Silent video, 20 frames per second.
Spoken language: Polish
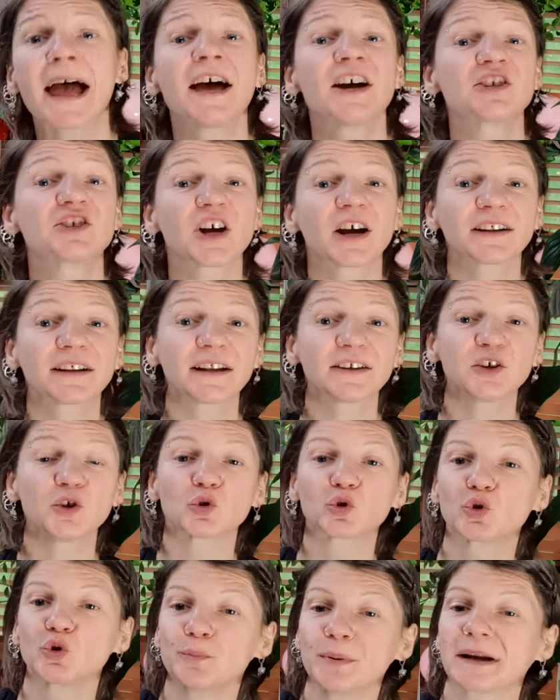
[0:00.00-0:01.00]
żaden
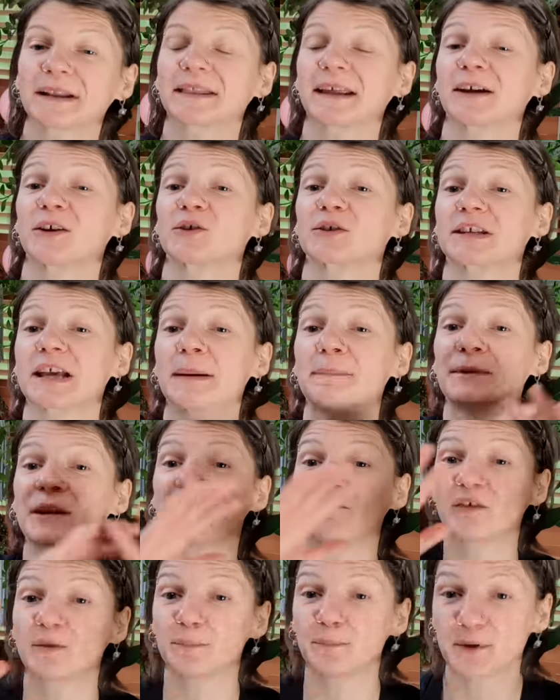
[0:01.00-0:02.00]
youtuber tego sam nie
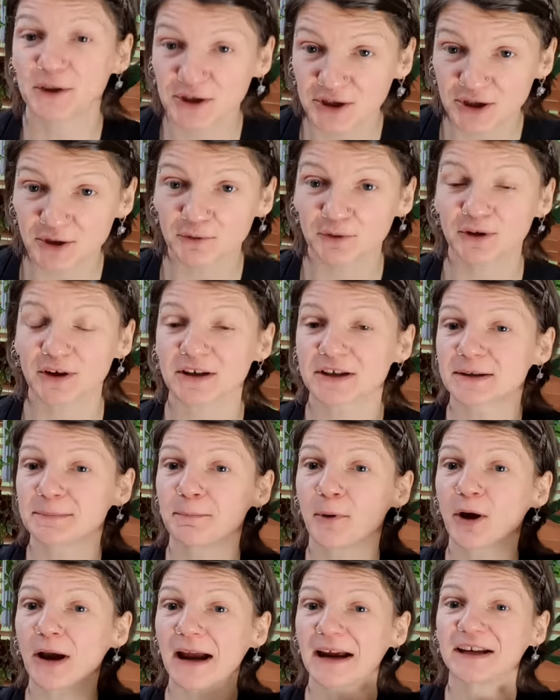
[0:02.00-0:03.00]
wymyślił, to jest
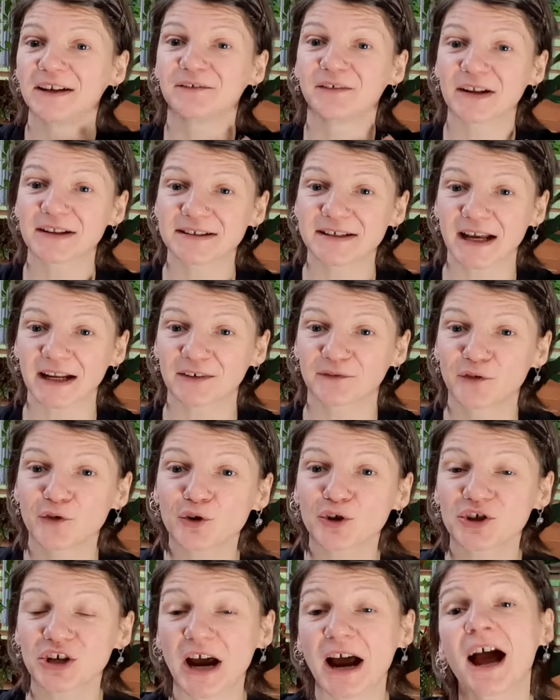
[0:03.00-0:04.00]
moja inwencja
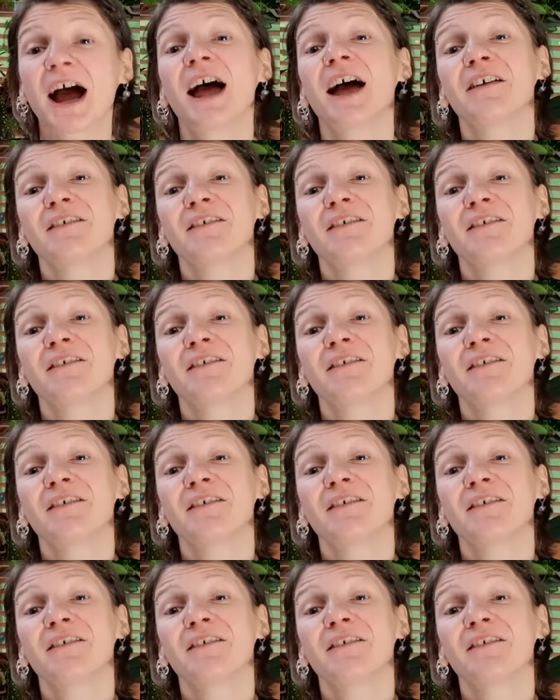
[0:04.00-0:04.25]
twórcza,